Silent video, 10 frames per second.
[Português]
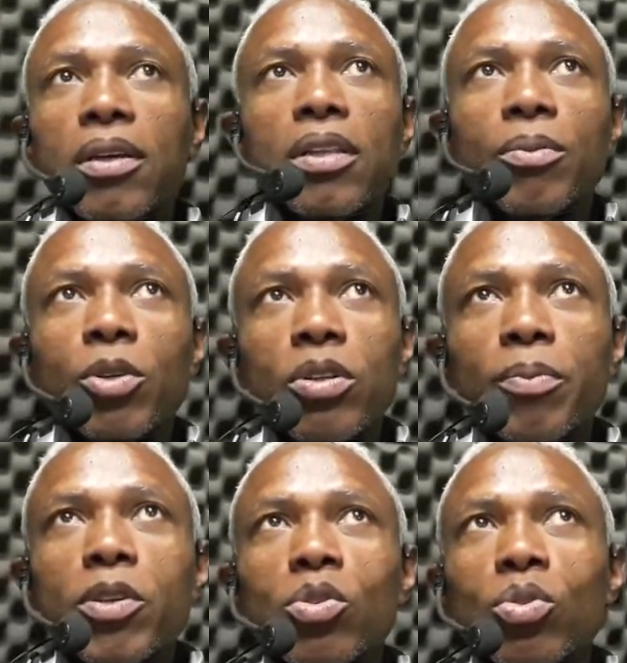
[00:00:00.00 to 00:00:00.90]
Tem uma outra
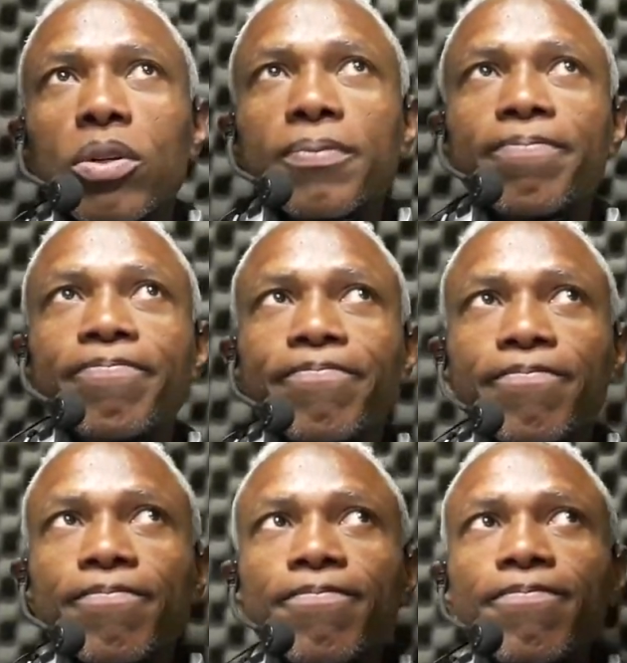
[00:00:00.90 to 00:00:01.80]
pessoa.
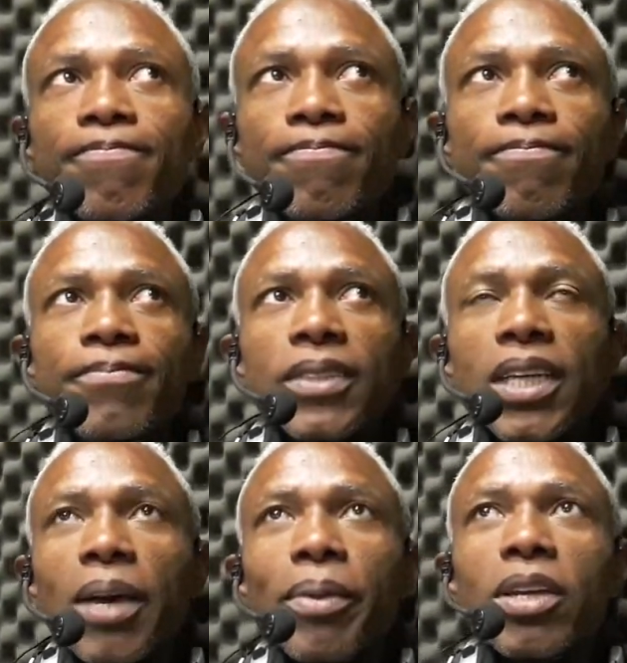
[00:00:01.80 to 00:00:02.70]

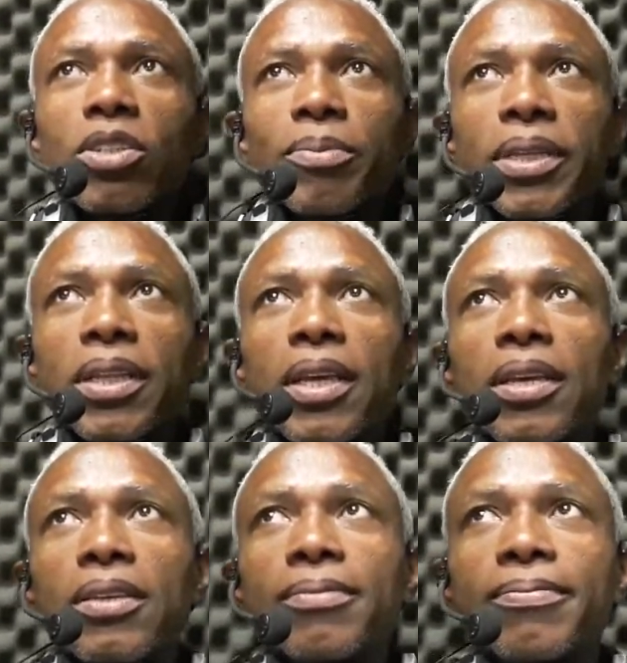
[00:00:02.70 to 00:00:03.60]
A Mera já mandei.